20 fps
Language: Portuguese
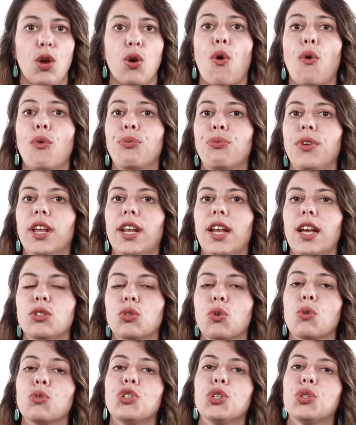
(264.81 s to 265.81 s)
confira as
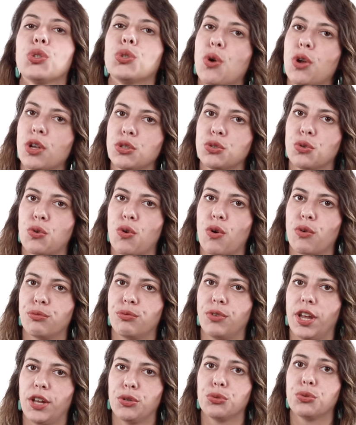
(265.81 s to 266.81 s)
condições do
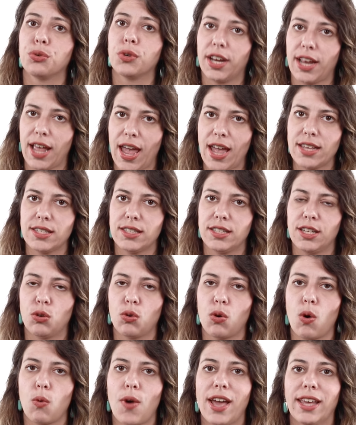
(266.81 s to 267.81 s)
convênio do Cresce
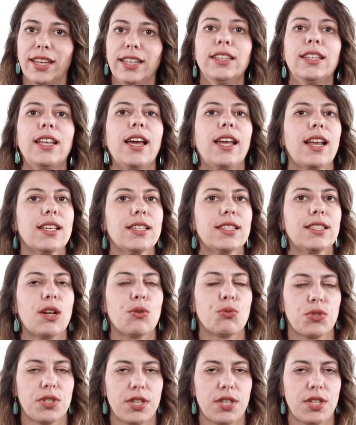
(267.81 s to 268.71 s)
com a Integração